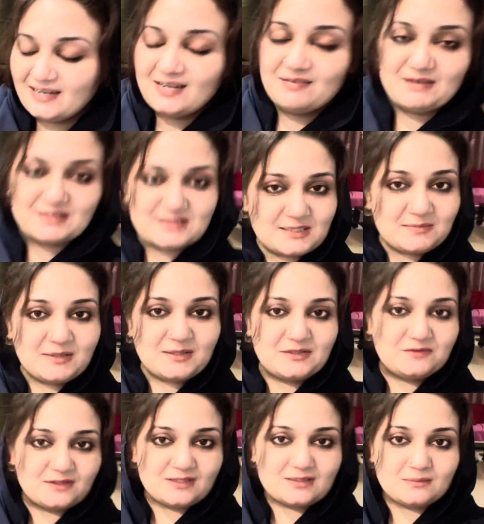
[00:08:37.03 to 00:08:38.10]
वैसे भी
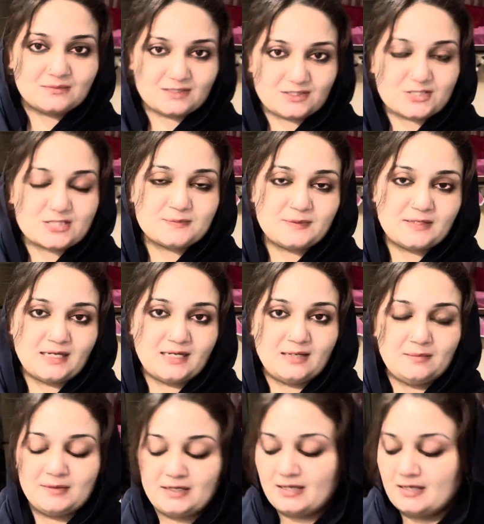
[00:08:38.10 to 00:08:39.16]
डिफरेंट डिशेस बनाने
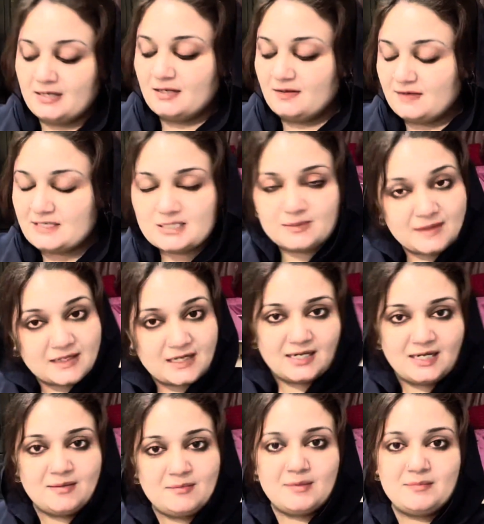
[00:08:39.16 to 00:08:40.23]
में या वैसे भी
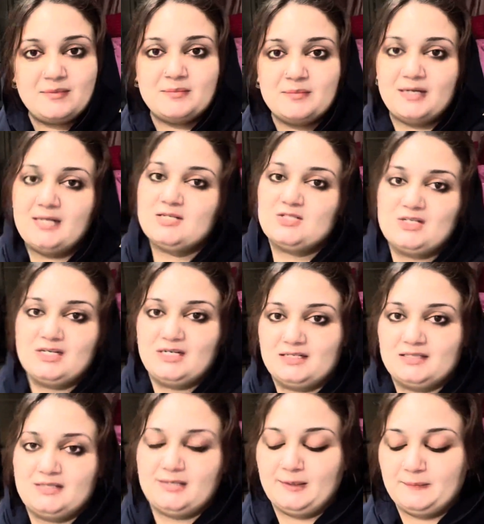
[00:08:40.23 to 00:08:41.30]
खाने में भी बड़े अच्छे
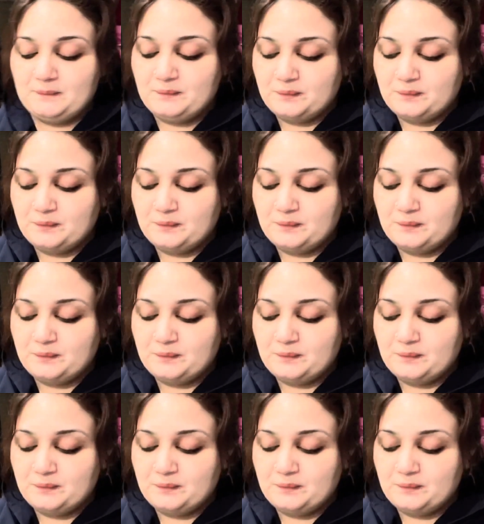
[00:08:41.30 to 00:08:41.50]
लगते हैं